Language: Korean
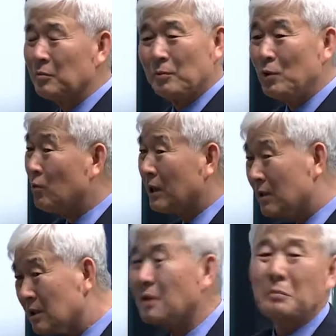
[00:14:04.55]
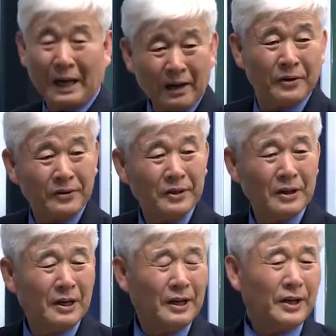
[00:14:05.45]
미국에 그런 사람 많아요.
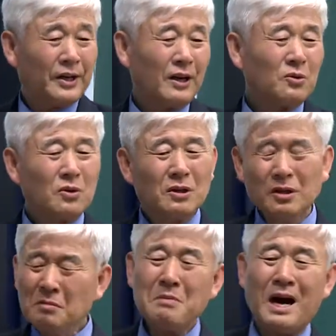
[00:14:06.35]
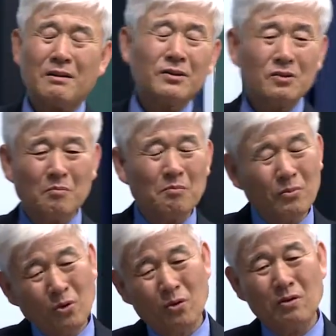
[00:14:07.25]
그래가지고 그 많은
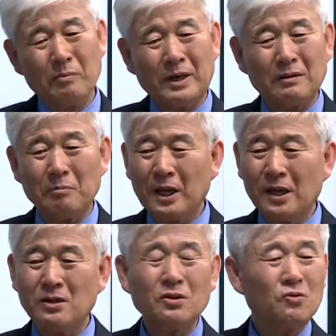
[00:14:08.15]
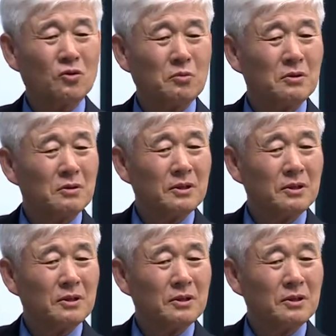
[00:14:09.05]
연봉을 받는 맥킨지 그룹을